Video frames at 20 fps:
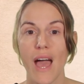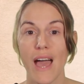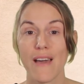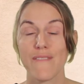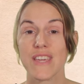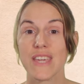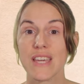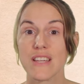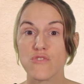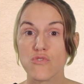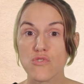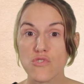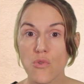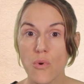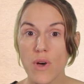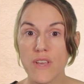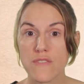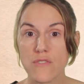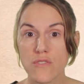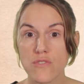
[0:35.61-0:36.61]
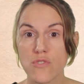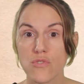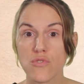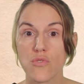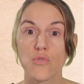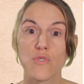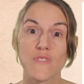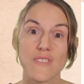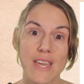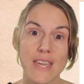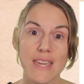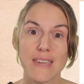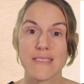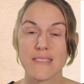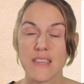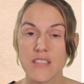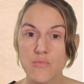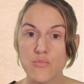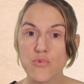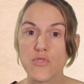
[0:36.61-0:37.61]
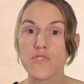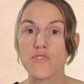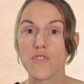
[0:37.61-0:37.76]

avec un taux de croissance entre 5 et 7